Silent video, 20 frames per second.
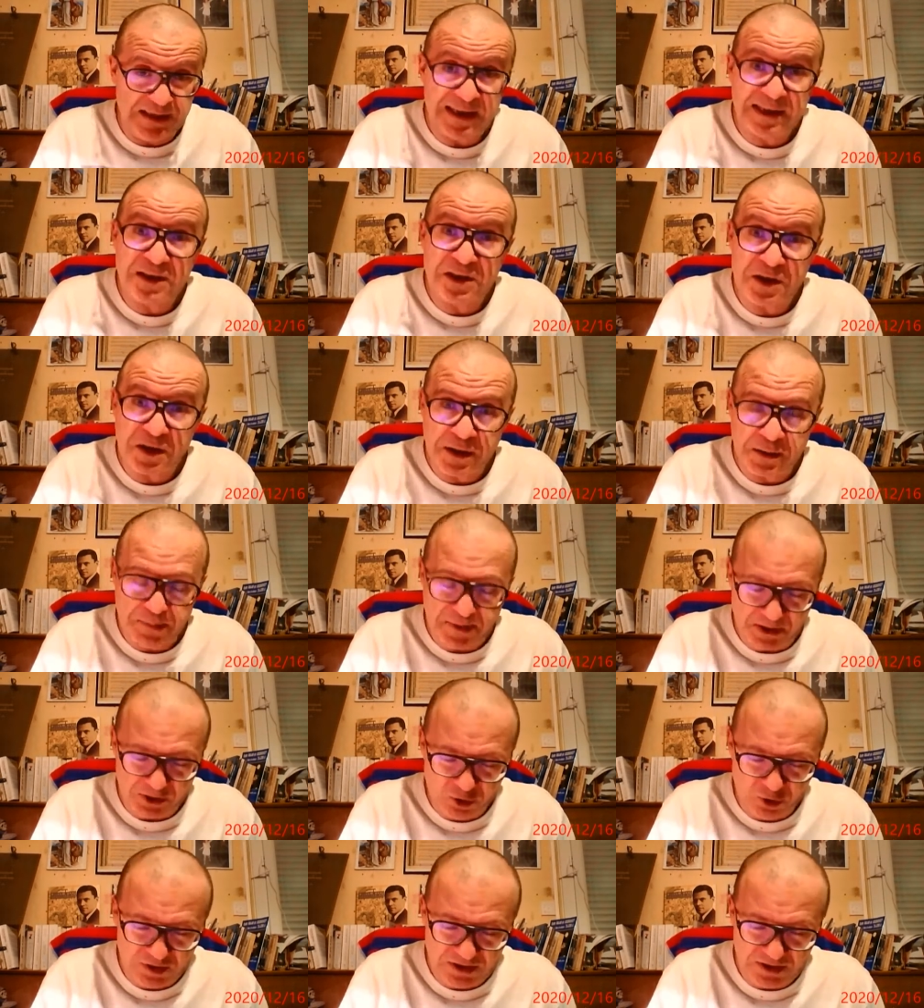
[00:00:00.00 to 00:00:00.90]
d'artillerie
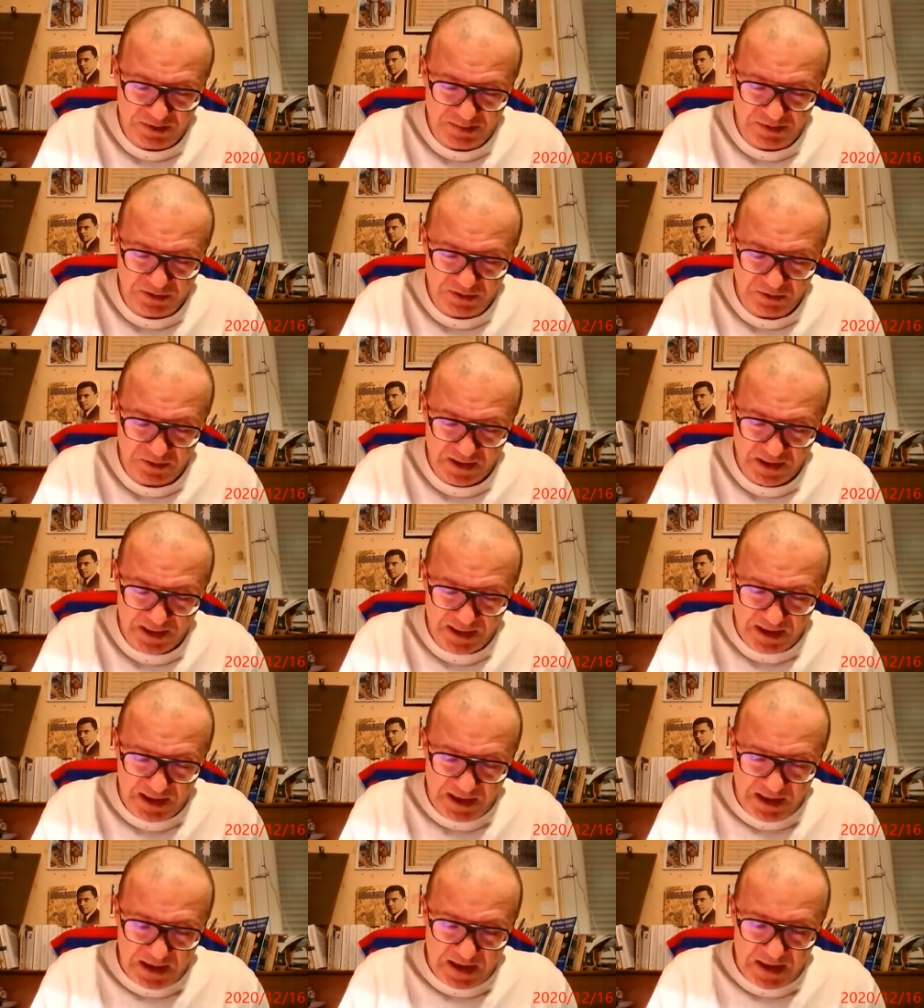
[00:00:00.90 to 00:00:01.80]
parachutiste, pardon,
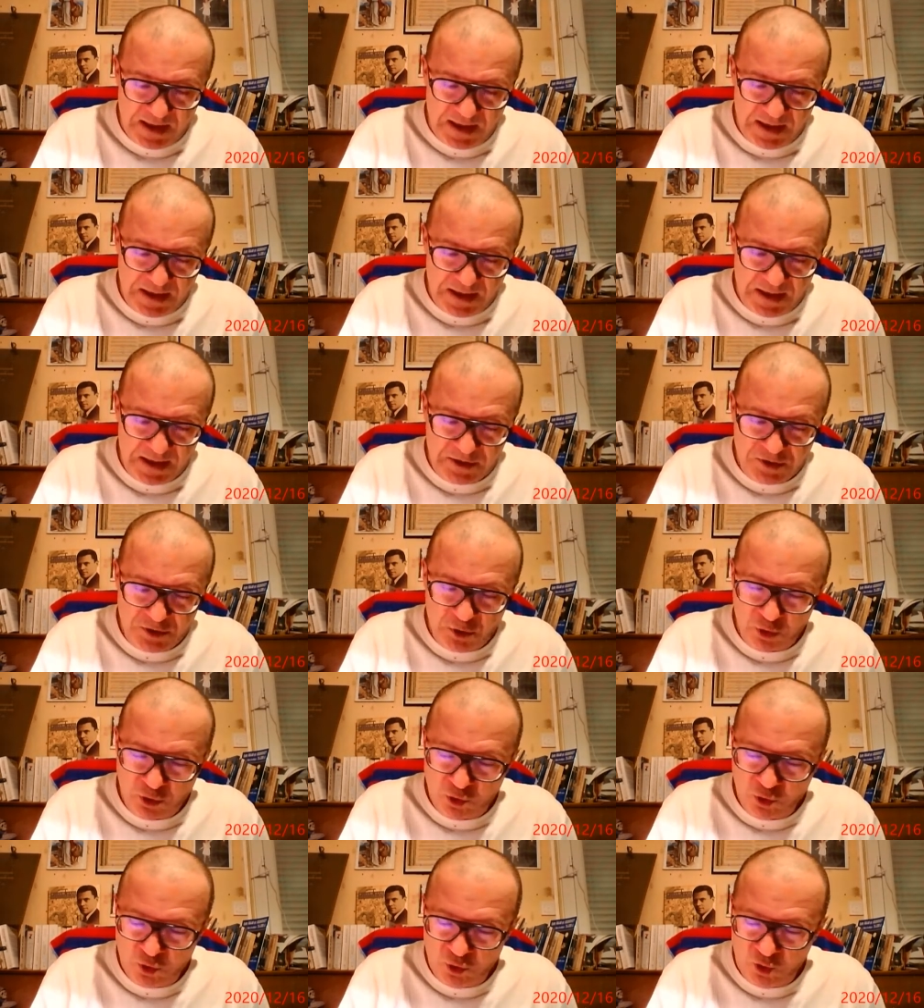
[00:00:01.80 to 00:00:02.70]
euh, se
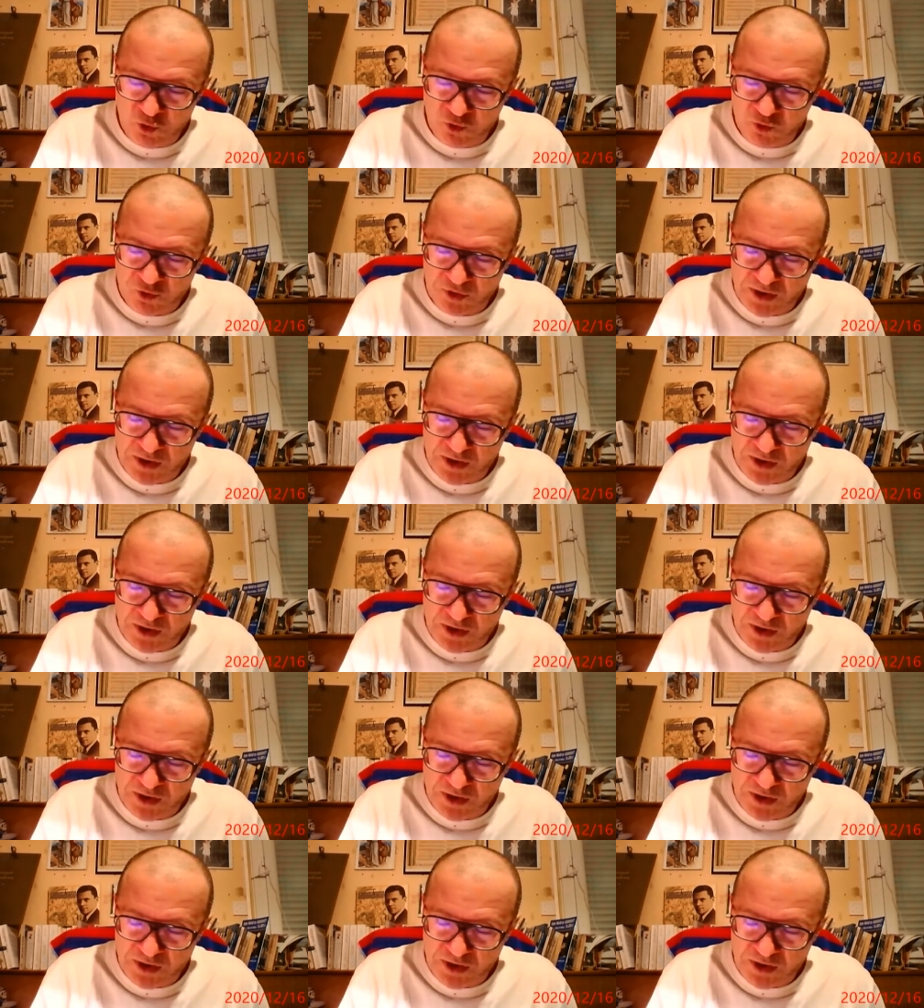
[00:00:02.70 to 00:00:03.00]
trouve